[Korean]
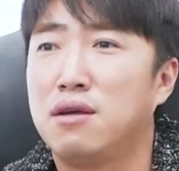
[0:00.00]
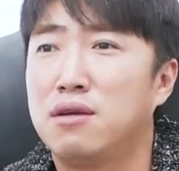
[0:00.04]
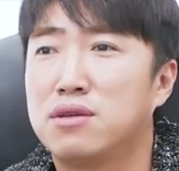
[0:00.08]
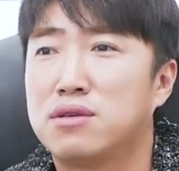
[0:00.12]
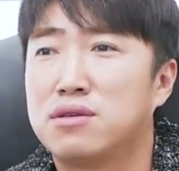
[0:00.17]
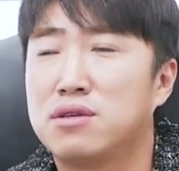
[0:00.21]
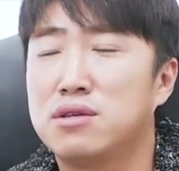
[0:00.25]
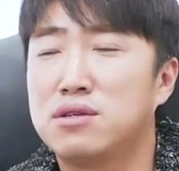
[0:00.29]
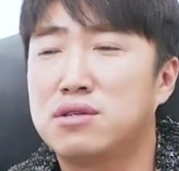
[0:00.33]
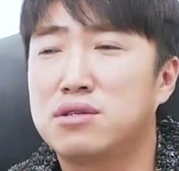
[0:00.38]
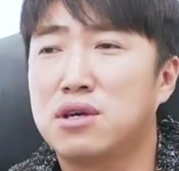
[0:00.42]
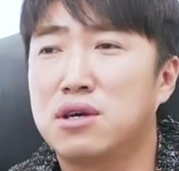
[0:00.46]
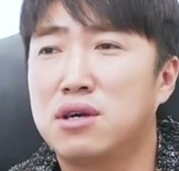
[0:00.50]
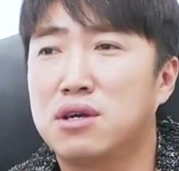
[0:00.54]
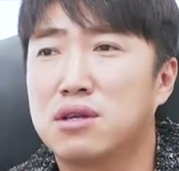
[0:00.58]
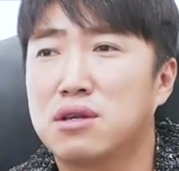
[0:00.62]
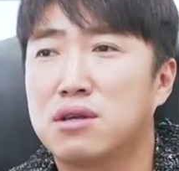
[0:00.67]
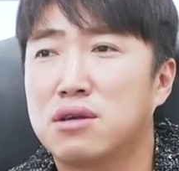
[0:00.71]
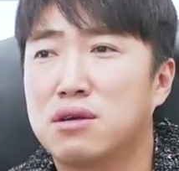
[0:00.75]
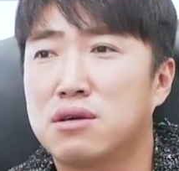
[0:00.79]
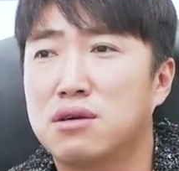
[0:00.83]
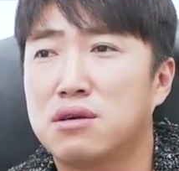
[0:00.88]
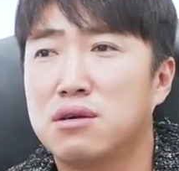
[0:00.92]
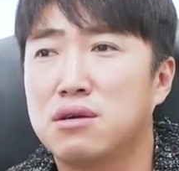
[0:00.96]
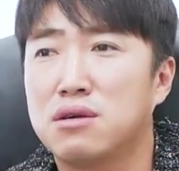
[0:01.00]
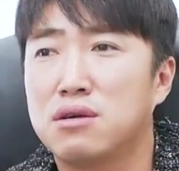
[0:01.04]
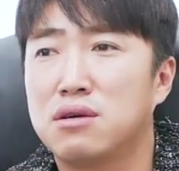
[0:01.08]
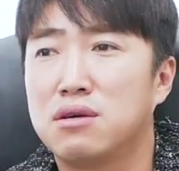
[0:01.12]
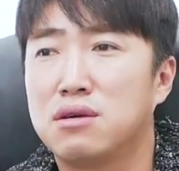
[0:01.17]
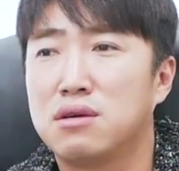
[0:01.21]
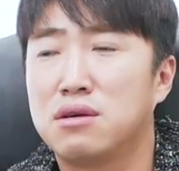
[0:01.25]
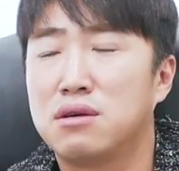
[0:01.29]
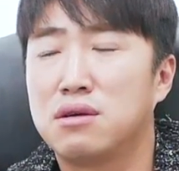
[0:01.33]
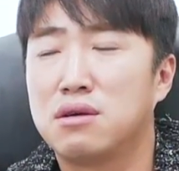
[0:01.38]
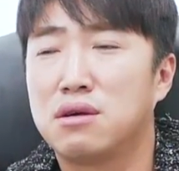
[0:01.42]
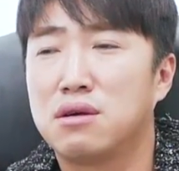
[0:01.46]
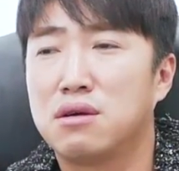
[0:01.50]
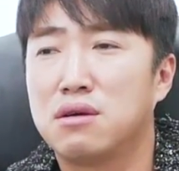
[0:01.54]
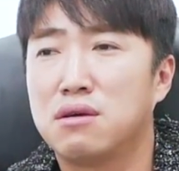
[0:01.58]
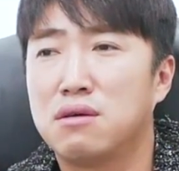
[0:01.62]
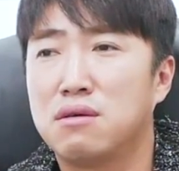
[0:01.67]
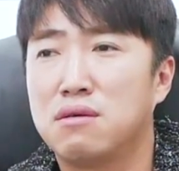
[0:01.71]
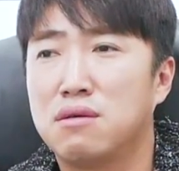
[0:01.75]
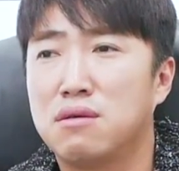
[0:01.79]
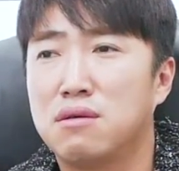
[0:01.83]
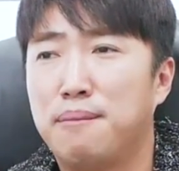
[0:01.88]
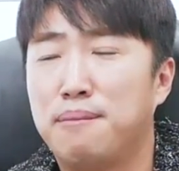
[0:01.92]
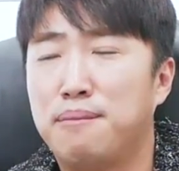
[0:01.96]
진짜 그
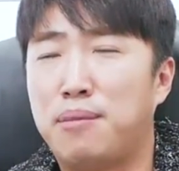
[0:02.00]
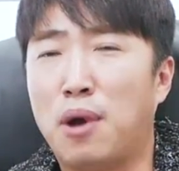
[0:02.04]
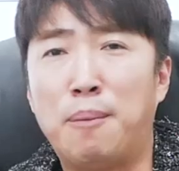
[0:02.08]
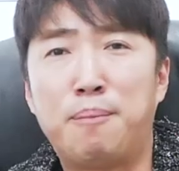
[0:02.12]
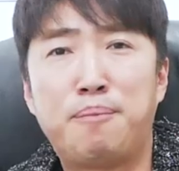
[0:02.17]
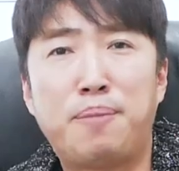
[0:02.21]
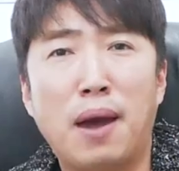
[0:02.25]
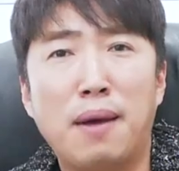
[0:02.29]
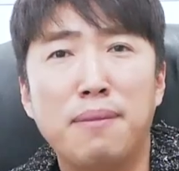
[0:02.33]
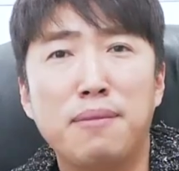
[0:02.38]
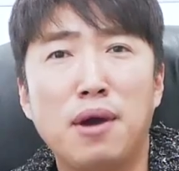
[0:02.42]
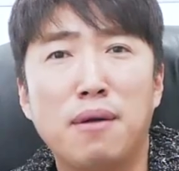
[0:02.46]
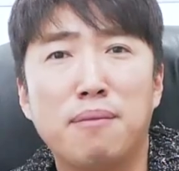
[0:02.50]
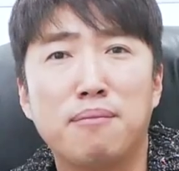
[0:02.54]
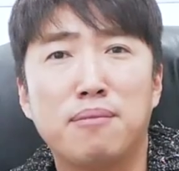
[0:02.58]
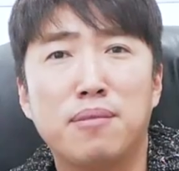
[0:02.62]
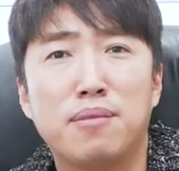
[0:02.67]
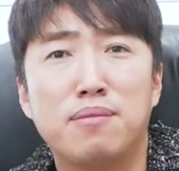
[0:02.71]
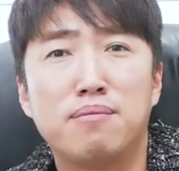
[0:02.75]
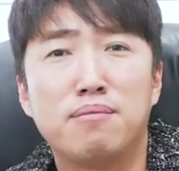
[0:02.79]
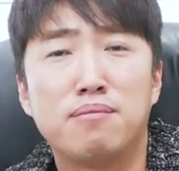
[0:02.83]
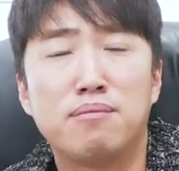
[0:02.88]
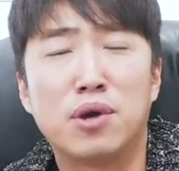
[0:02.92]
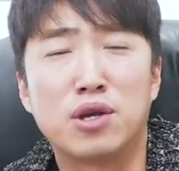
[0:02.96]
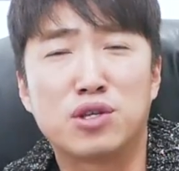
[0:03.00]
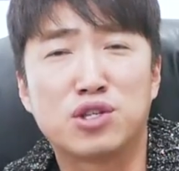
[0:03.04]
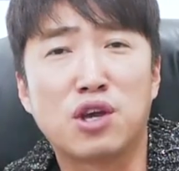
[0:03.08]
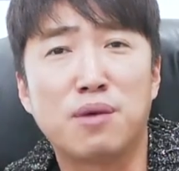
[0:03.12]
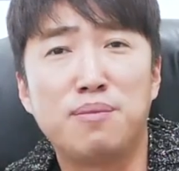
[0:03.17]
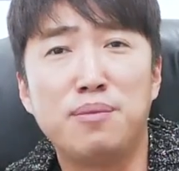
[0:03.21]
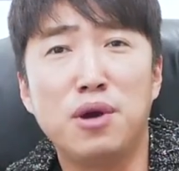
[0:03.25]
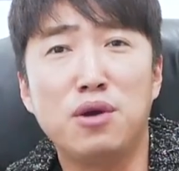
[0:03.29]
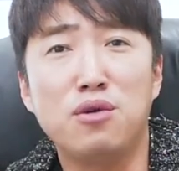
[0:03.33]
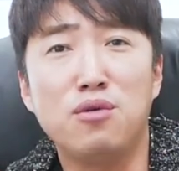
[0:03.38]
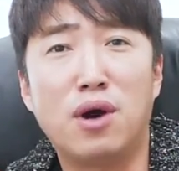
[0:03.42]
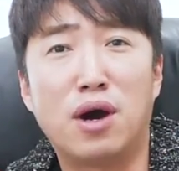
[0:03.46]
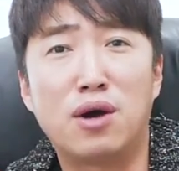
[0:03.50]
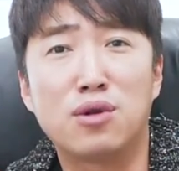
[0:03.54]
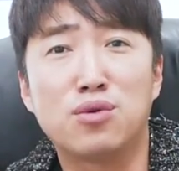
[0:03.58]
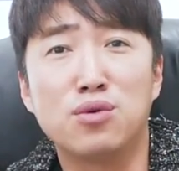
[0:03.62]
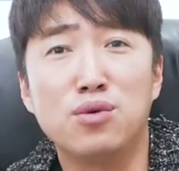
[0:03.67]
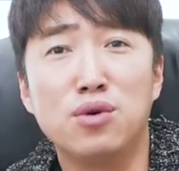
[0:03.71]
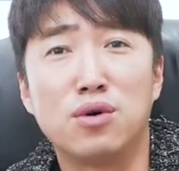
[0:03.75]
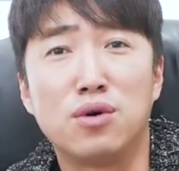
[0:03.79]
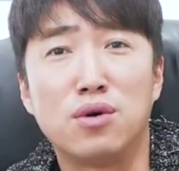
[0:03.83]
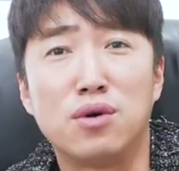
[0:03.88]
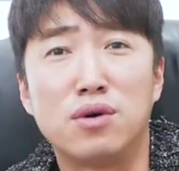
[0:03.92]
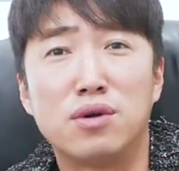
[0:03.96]
몇 백 명, 몇 천 명이
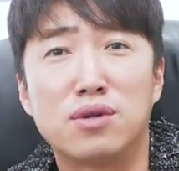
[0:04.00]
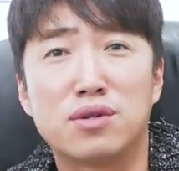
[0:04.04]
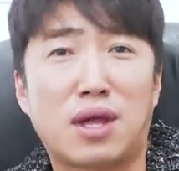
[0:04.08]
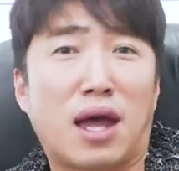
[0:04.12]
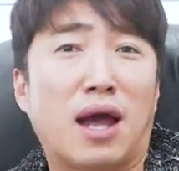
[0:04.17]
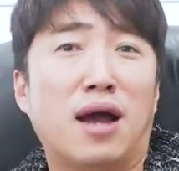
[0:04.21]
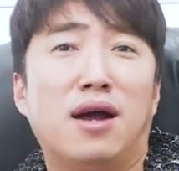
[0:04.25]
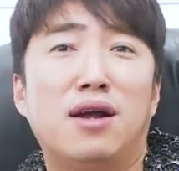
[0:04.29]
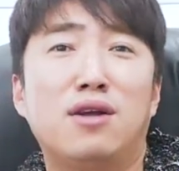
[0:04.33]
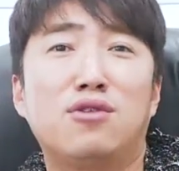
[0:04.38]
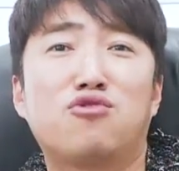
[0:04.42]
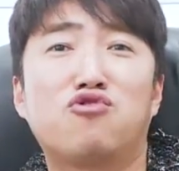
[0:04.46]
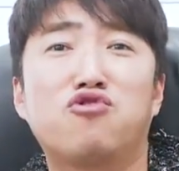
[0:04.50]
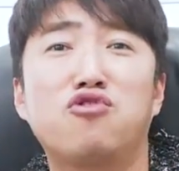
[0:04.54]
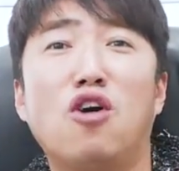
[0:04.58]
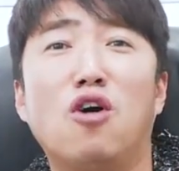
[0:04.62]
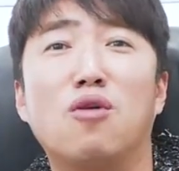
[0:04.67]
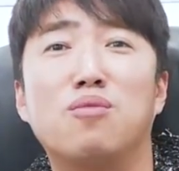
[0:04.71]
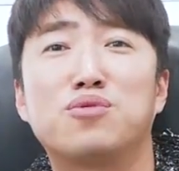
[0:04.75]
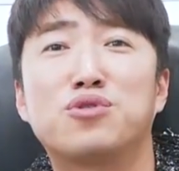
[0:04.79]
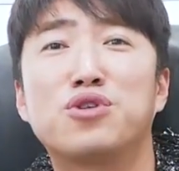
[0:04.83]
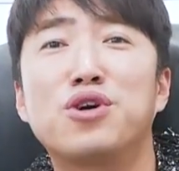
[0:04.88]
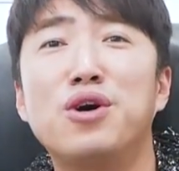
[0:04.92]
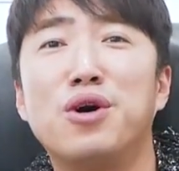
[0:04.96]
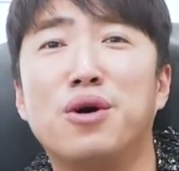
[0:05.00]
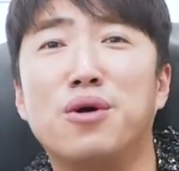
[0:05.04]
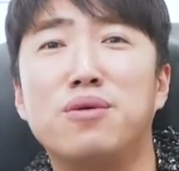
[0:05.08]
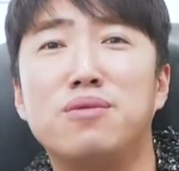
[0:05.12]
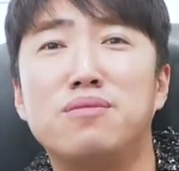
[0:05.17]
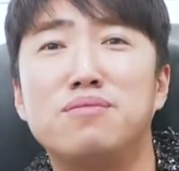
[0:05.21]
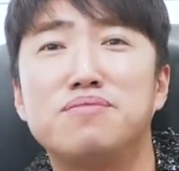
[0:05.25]
와도 당할 수가 없어요.